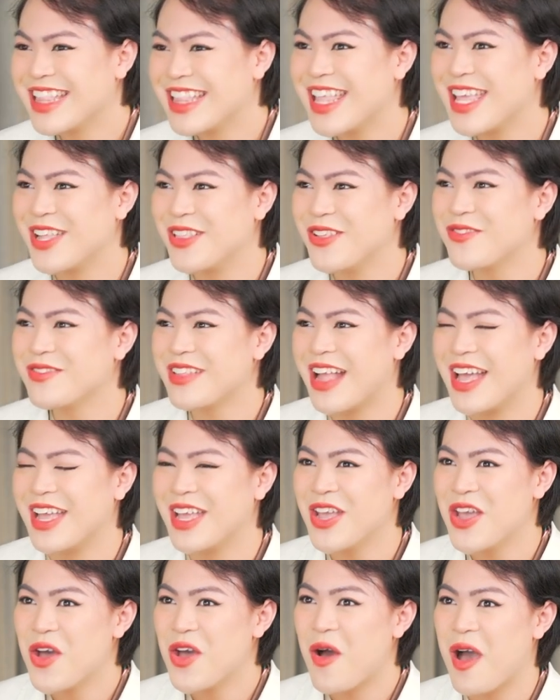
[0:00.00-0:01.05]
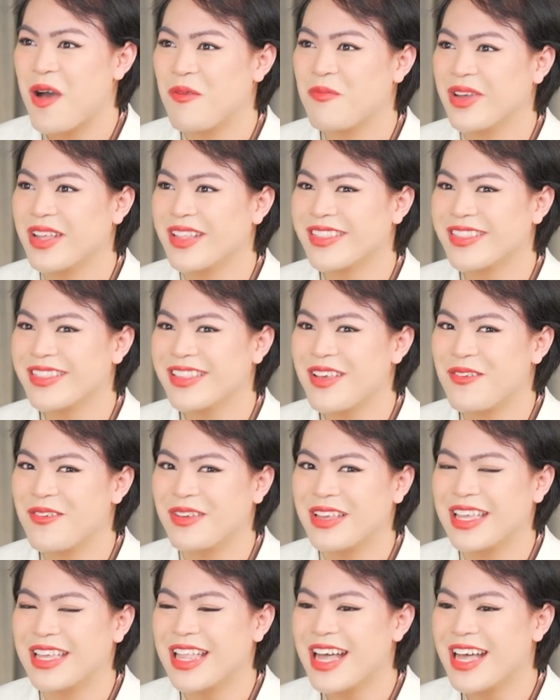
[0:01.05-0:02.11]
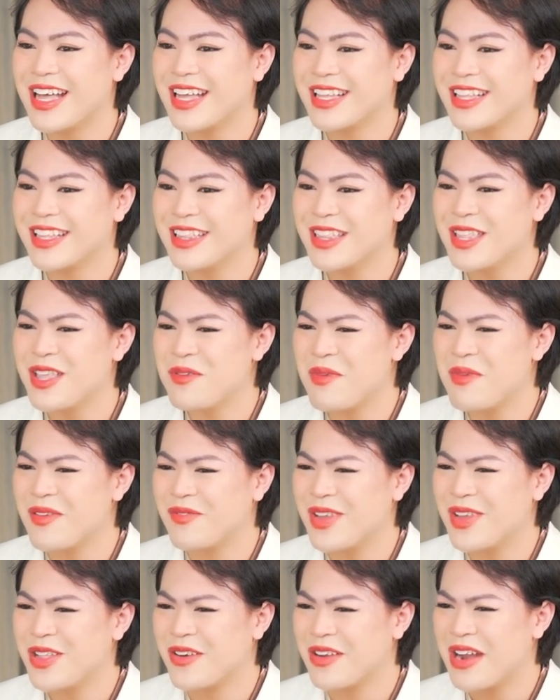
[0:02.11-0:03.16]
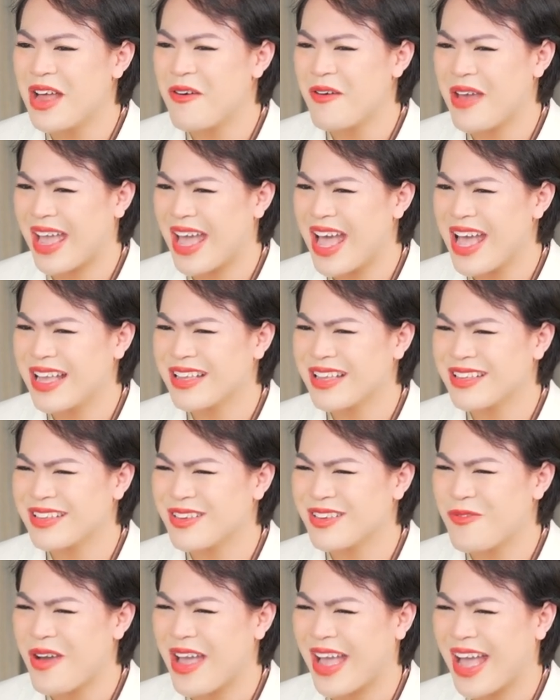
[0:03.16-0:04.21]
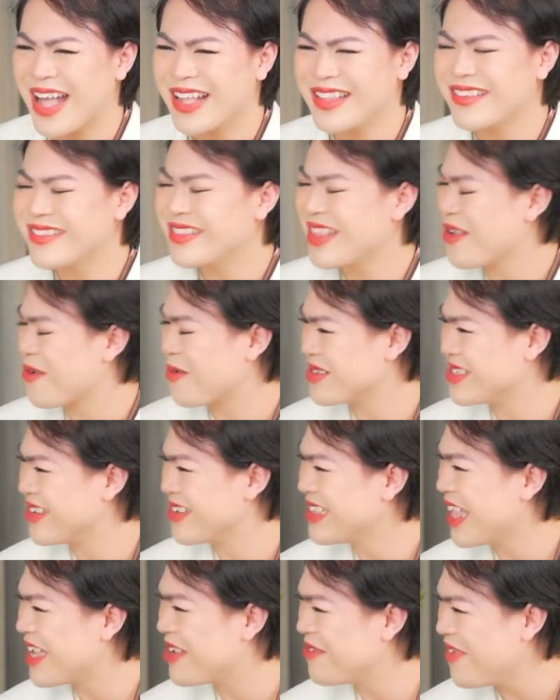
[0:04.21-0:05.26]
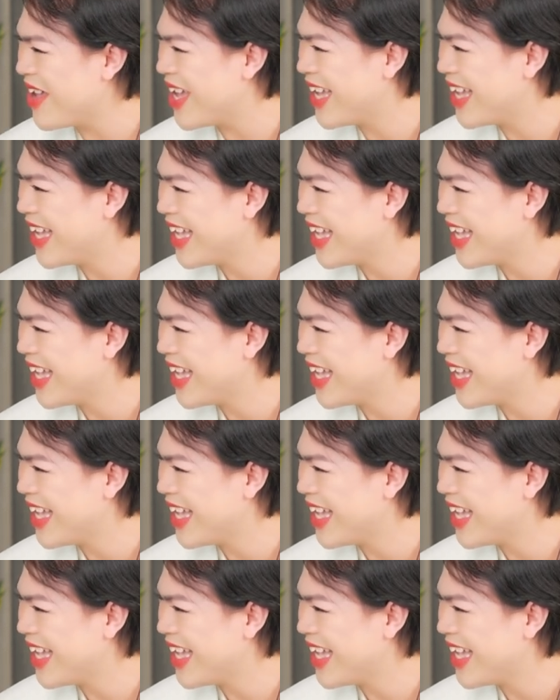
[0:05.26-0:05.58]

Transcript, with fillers: thì lúc đấy hoàng mới kiểu ý là thì bởi vì nó là khoảnh khắc khoảnh khắc thức tỉnh của giới tính mà